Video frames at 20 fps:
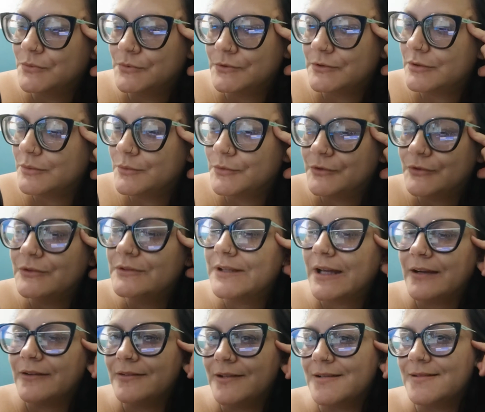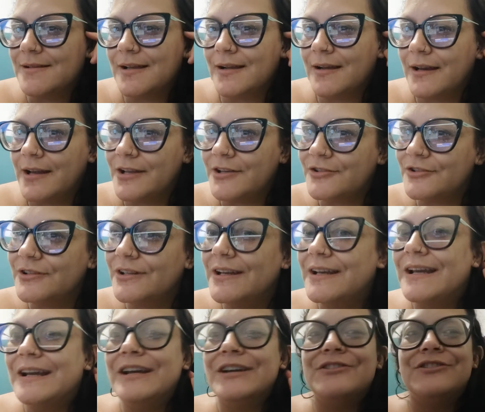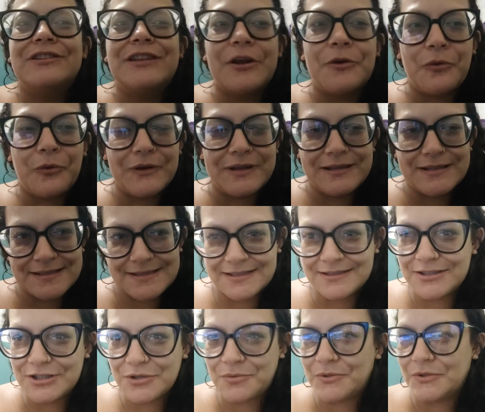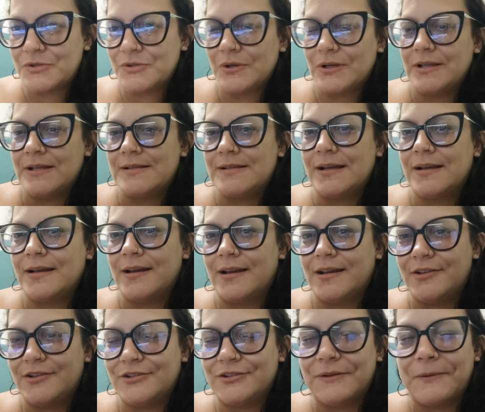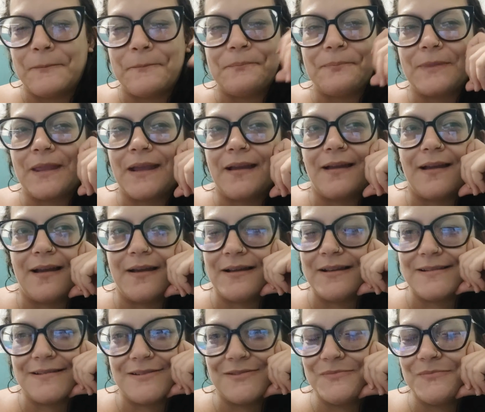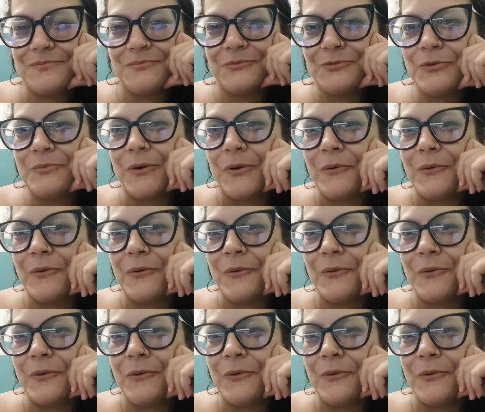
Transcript: muito, muito do Time nessa creche, de ter conhecido as pessoas dessa creche, né? Ah, muito